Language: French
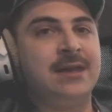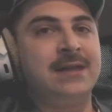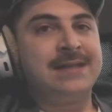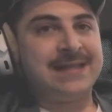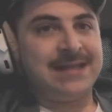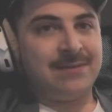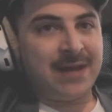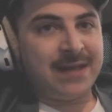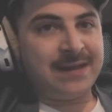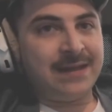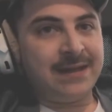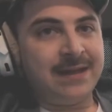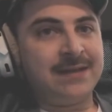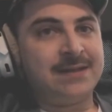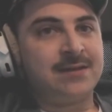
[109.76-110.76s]
Ce qui
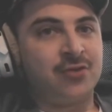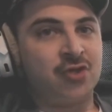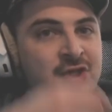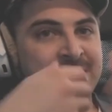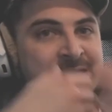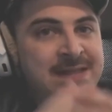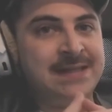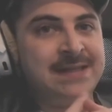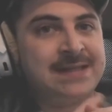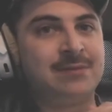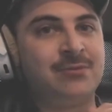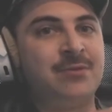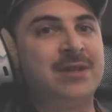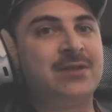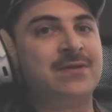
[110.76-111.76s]
m'intéresse quand je dessine, c'est
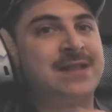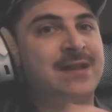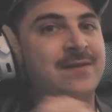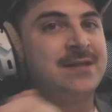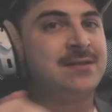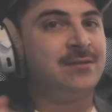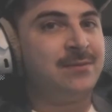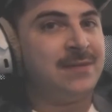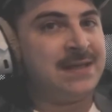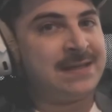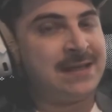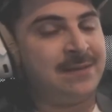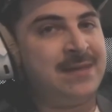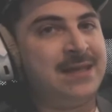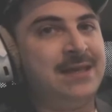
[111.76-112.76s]
de me mettre au service de
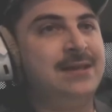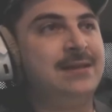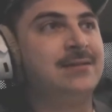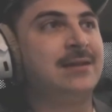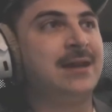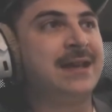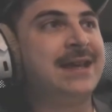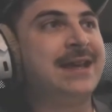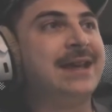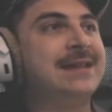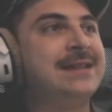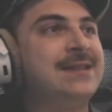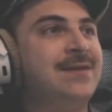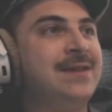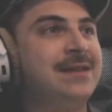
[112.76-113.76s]
mes amis, de la
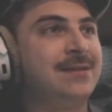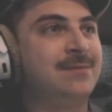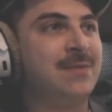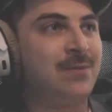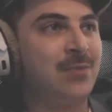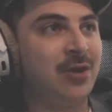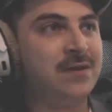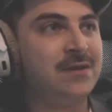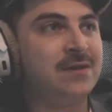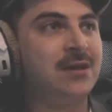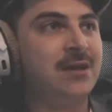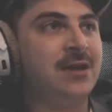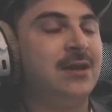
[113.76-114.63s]
créativité de mes potes